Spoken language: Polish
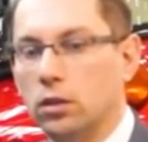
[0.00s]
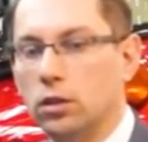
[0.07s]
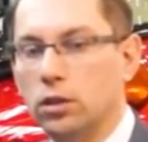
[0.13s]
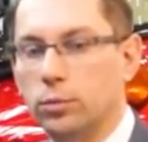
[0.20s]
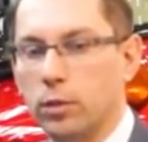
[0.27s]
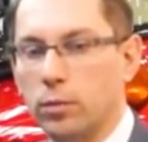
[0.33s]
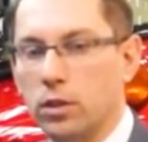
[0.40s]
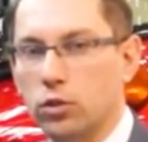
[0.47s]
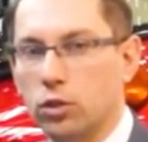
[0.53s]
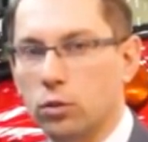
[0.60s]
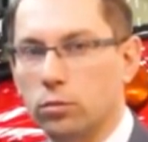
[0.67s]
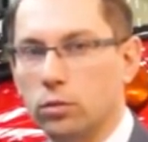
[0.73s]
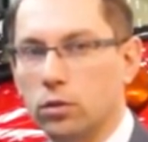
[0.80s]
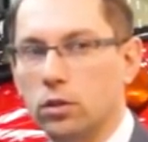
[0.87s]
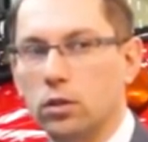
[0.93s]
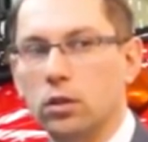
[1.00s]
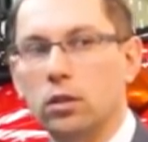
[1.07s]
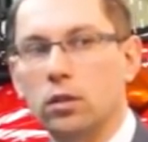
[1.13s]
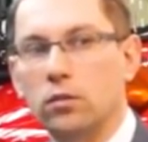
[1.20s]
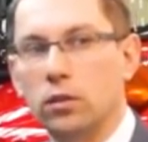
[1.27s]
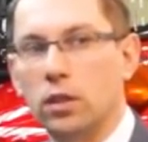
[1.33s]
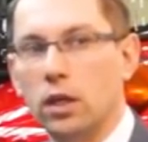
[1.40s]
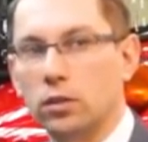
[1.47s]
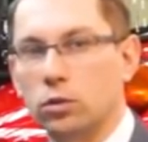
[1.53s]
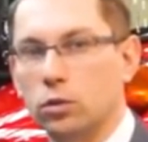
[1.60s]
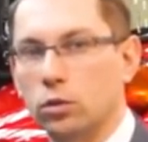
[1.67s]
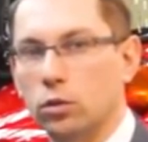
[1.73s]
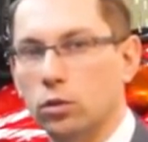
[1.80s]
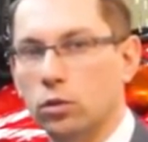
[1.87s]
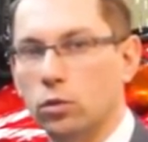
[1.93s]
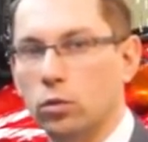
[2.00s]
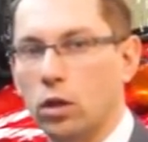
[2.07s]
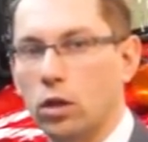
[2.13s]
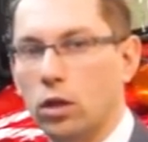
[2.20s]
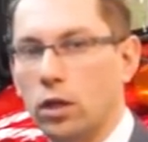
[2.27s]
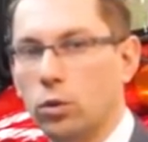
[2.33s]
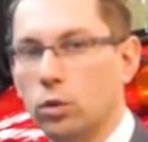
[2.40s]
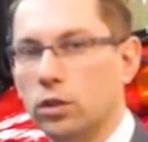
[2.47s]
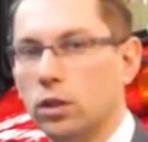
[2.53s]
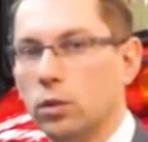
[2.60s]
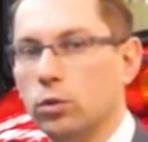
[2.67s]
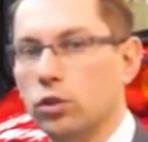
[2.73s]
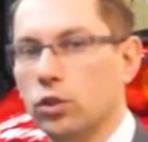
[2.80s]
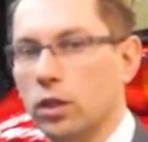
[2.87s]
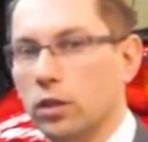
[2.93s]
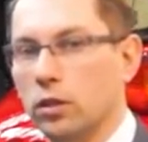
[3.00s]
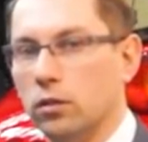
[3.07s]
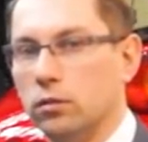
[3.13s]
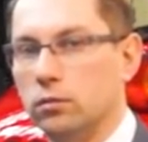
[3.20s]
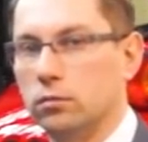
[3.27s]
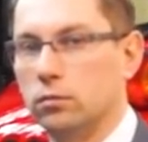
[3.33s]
e, i z pamięcią wydatku oleju hydraulicznego.